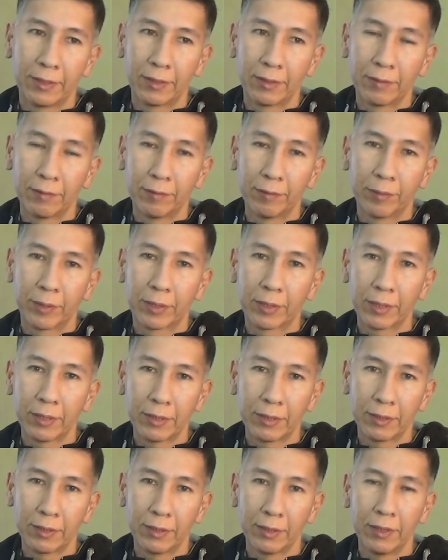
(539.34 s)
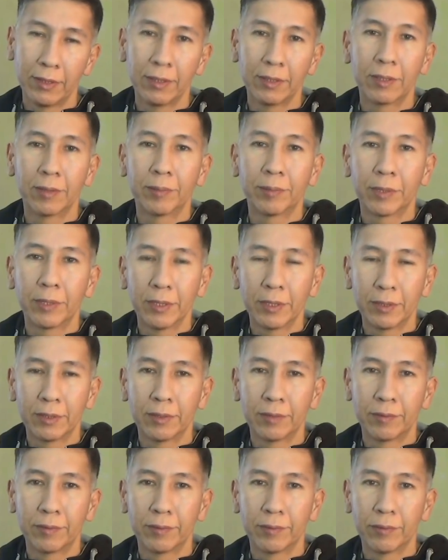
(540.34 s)
выборах – это
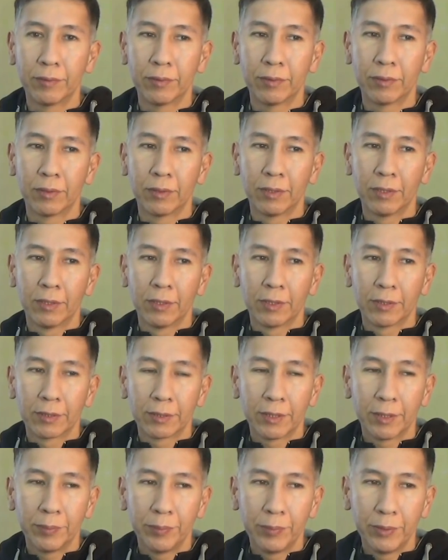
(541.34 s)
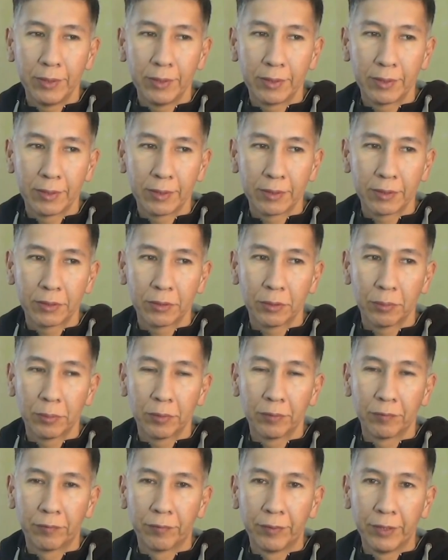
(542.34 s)
прежде всего добиться,
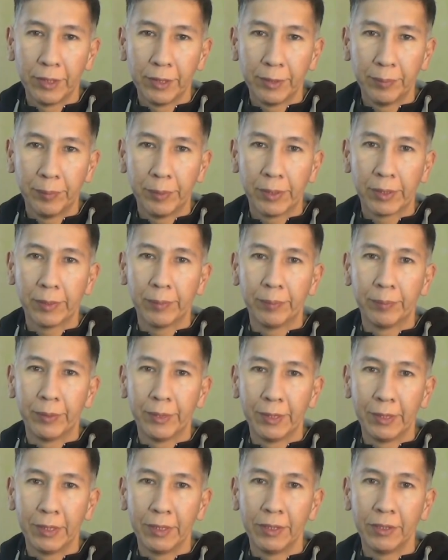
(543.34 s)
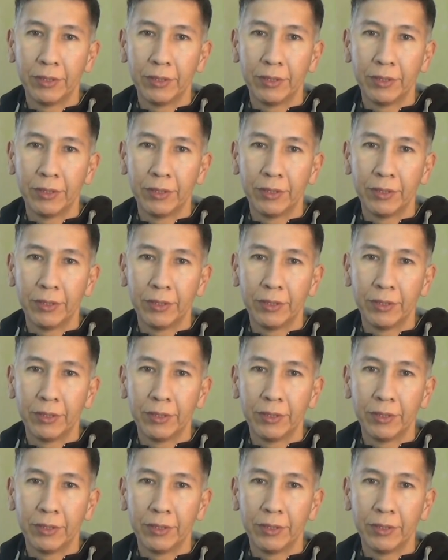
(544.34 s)
чтобы выборы были